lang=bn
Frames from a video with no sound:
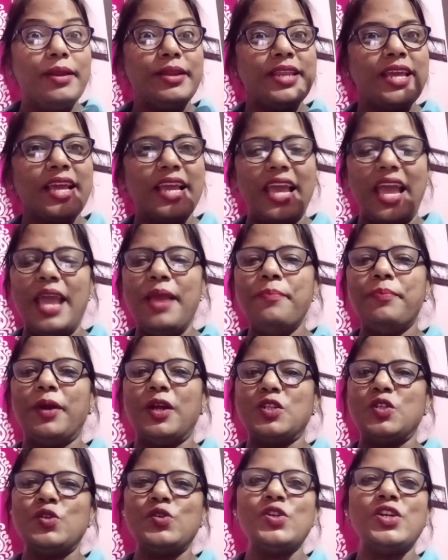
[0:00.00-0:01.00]
ঠিক এই
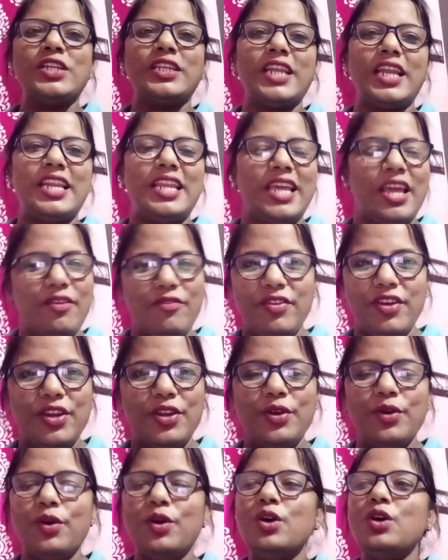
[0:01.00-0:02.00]
প্রাসঙ্গিকটা নিয়েই
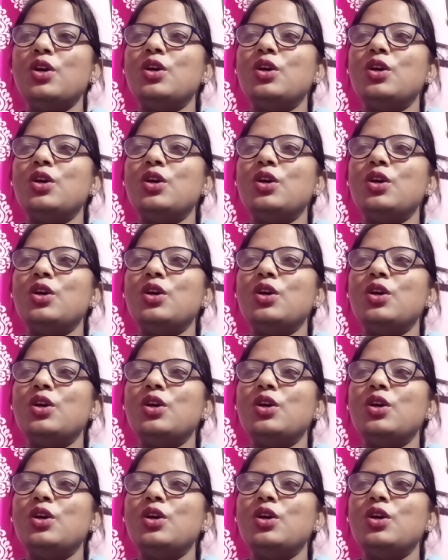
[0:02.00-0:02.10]
ভিডিও